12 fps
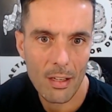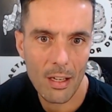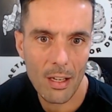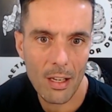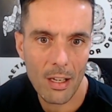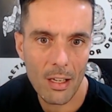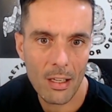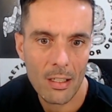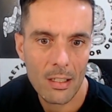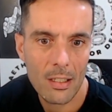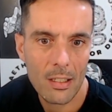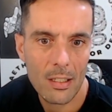Äh,
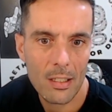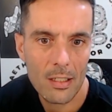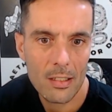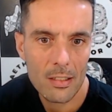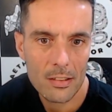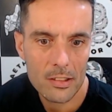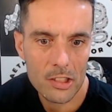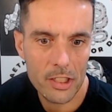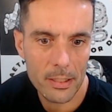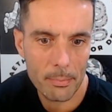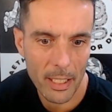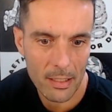
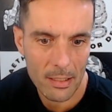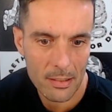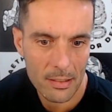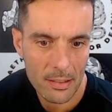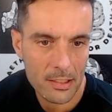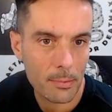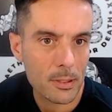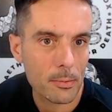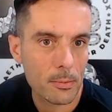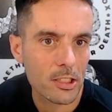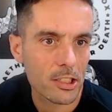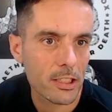Gmail. Ich habe es
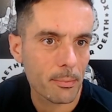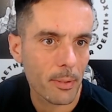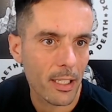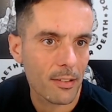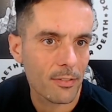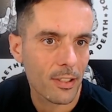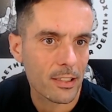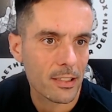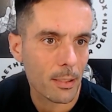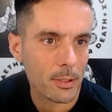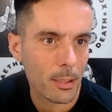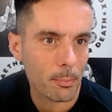über Gmail, weil ich
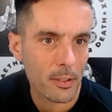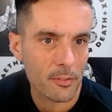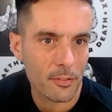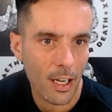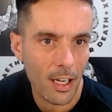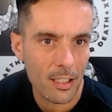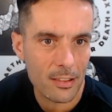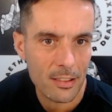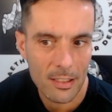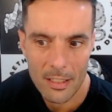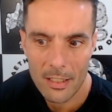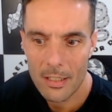habe es ja privat,
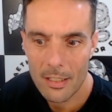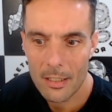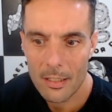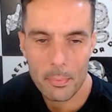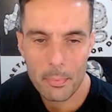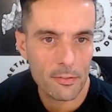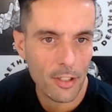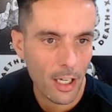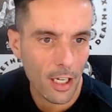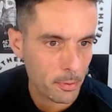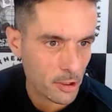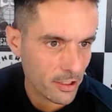
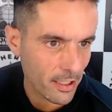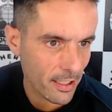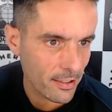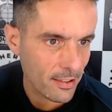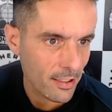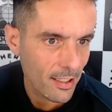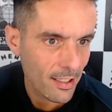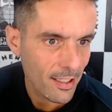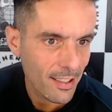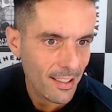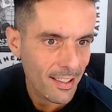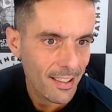privat bestellt.
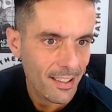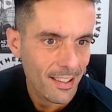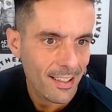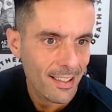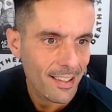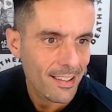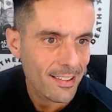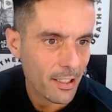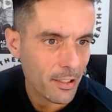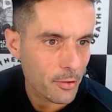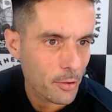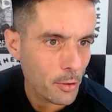
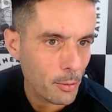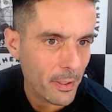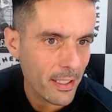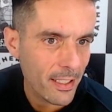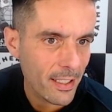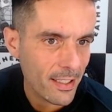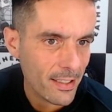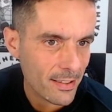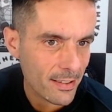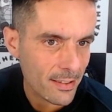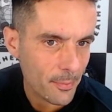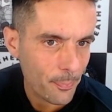Der Typ
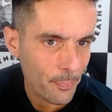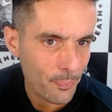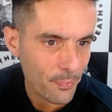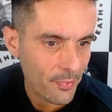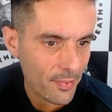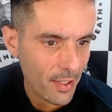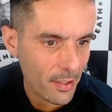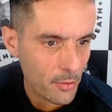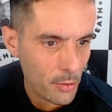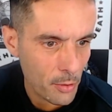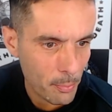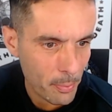hieß, der
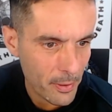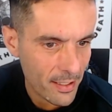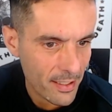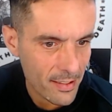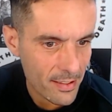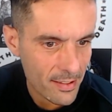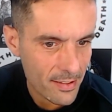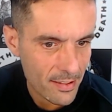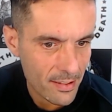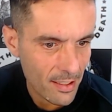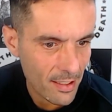Typ hieß